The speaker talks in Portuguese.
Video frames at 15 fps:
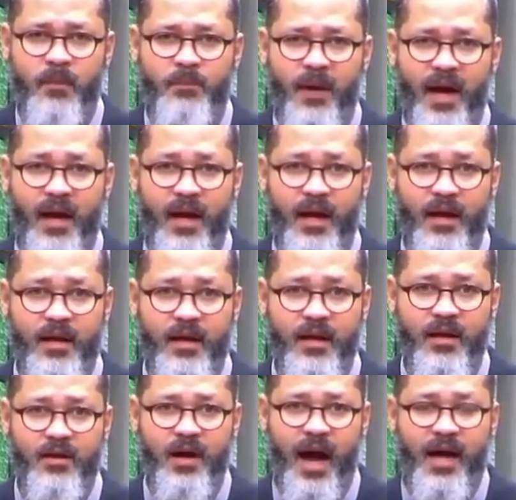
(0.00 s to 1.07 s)
para
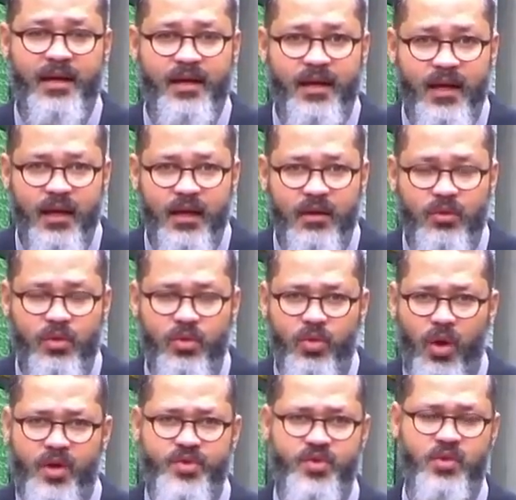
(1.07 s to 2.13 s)
aqui no
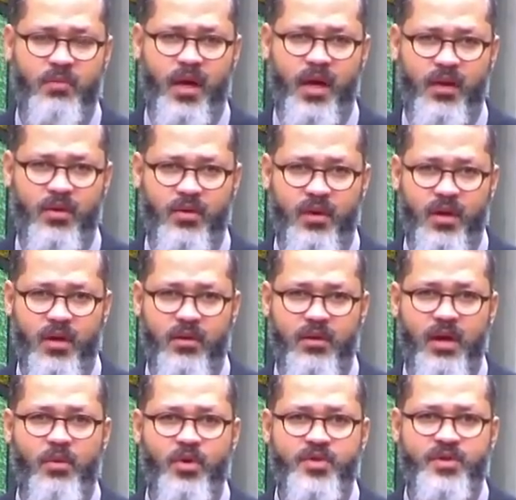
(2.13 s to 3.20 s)
nosso meio
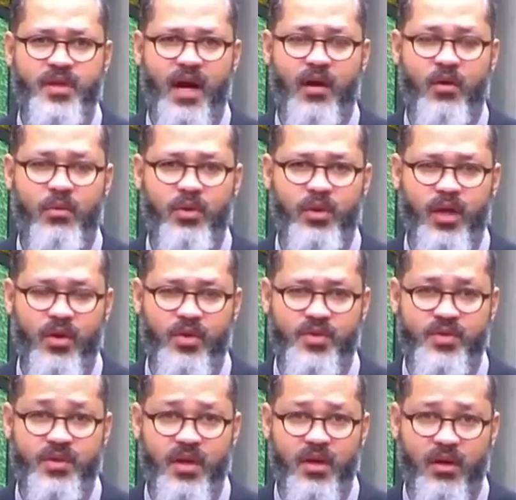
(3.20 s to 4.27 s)
demonstrar como
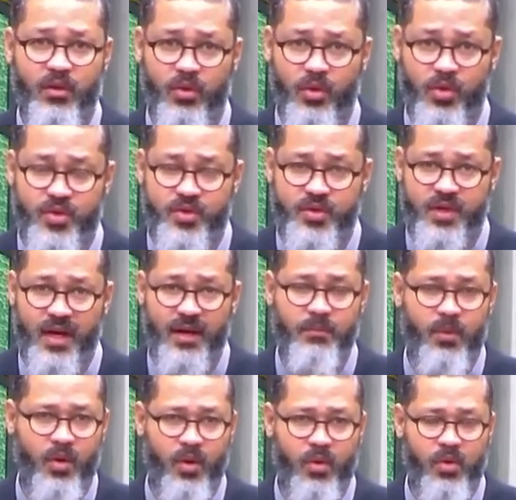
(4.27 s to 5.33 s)
Deus nos
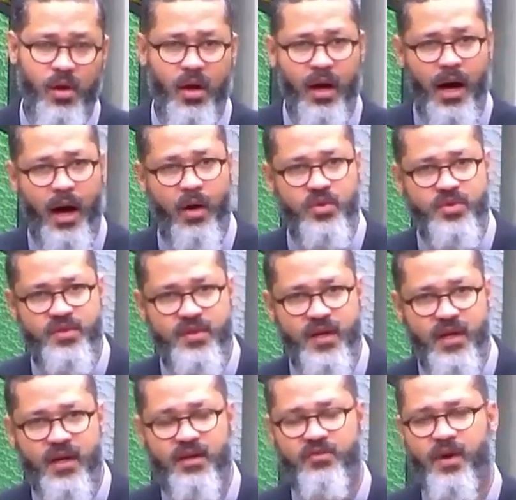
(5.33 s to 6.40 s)
amou ao
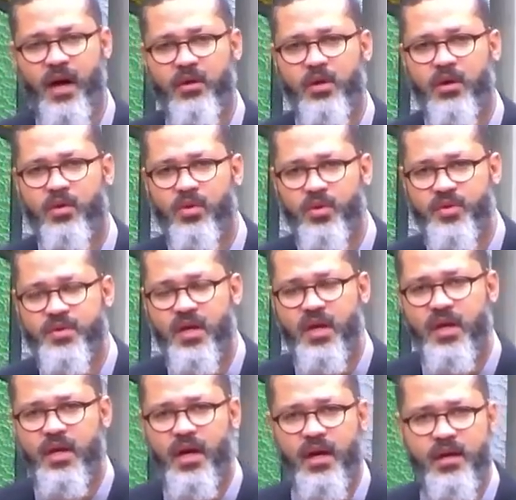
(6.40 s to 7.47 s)
ser levado à cruz
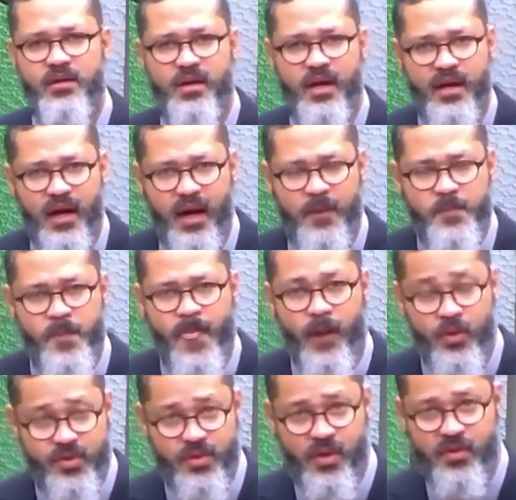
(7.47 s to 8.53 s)
e ali entregar
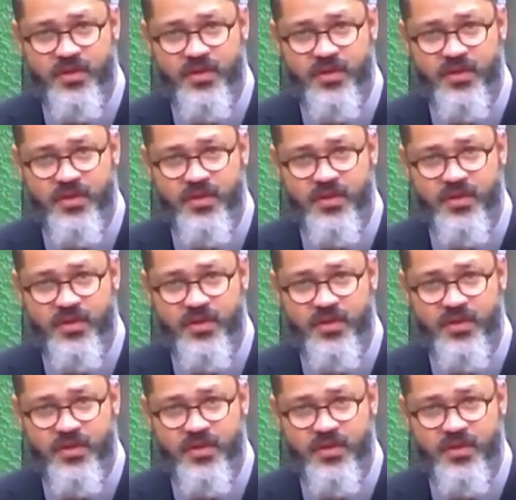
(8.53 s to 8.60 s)
o seu